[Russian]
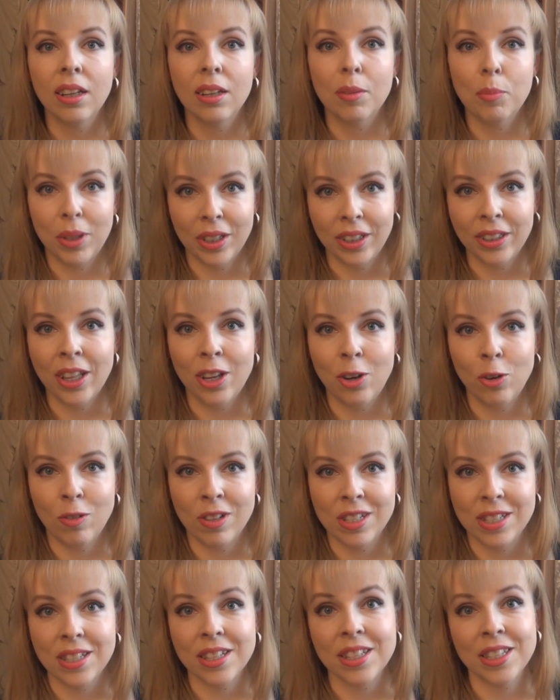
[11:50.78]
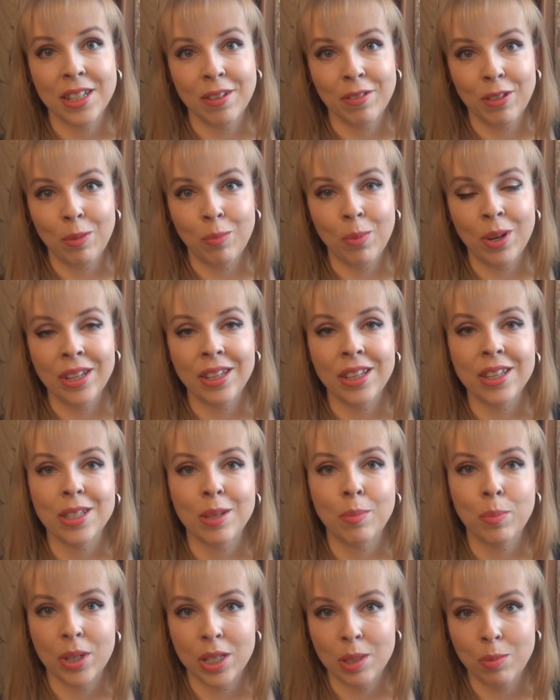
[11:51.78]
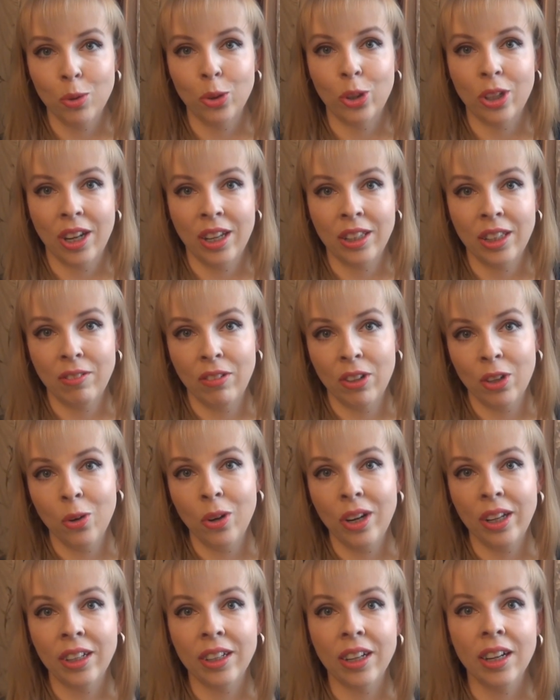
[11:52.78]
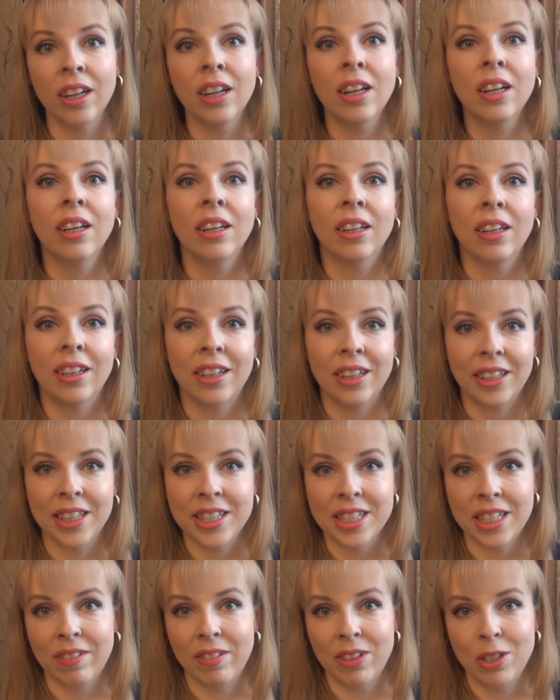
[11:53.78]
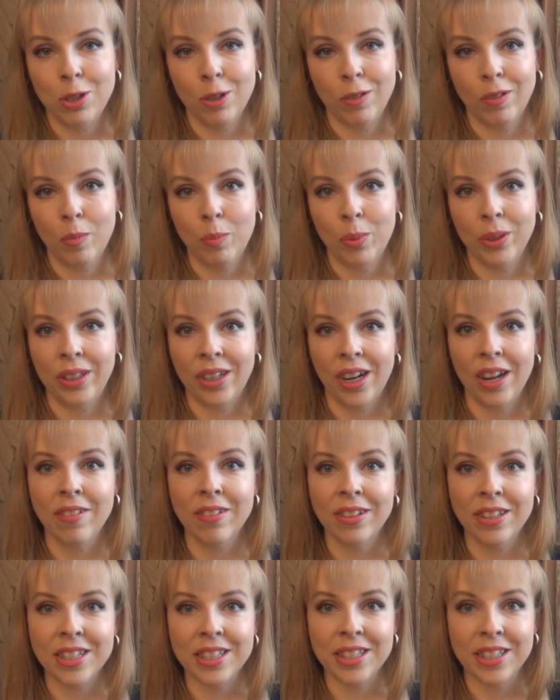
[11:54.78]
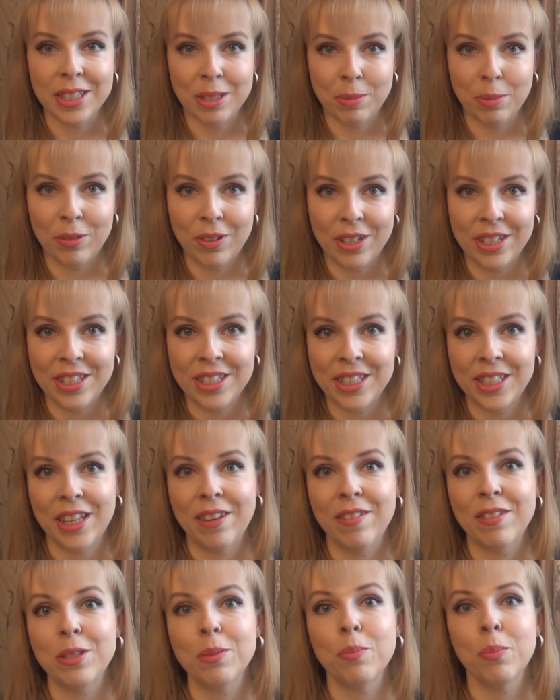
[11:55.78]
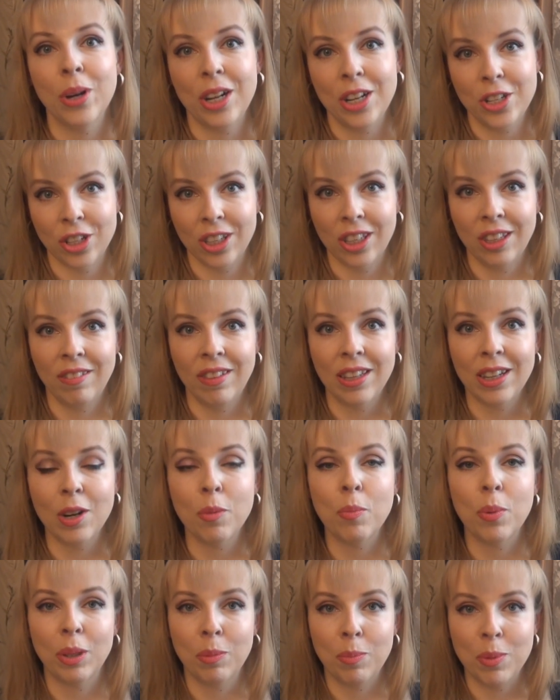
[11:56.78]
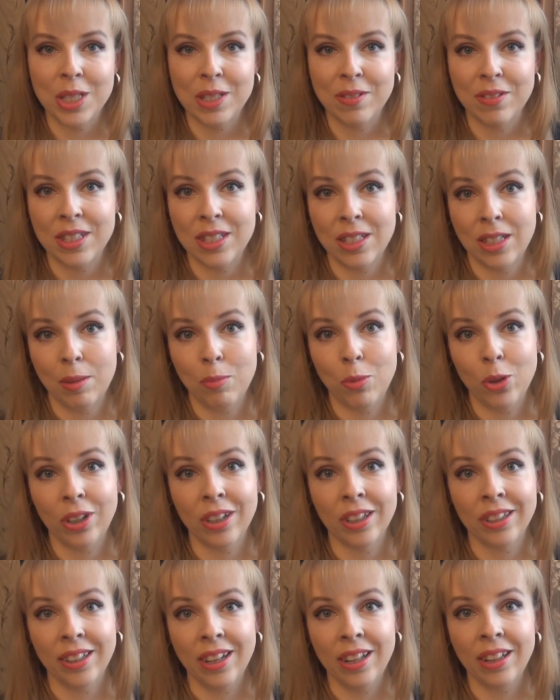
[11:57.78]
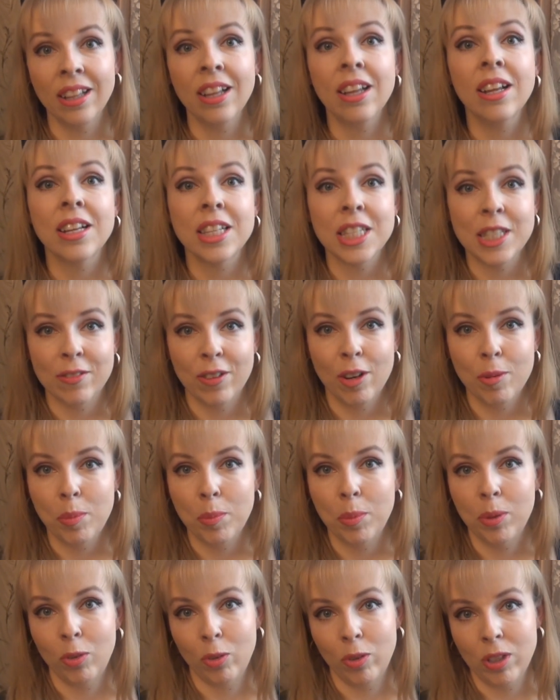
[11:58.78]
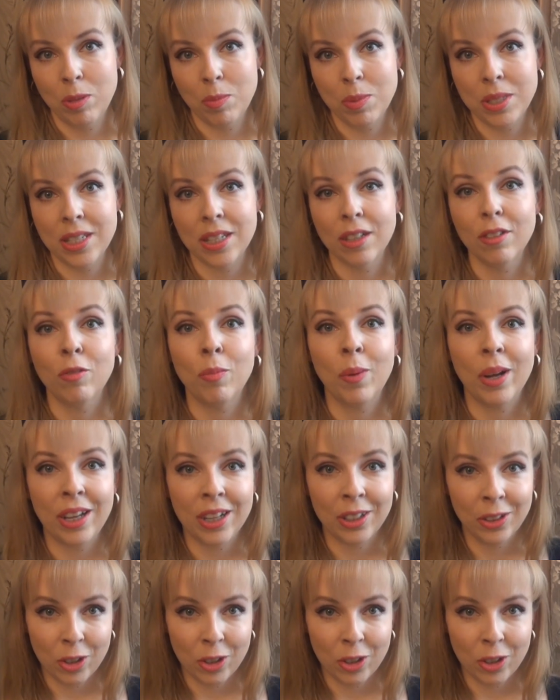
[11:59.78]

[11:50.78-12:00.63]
Благодарю вас за внимание, за просмотр этого ролика. Э, если видео вам понравилось, не забывайте ставить пальчики вверх, подписываться на мой канал. С вами мы увидимся в моих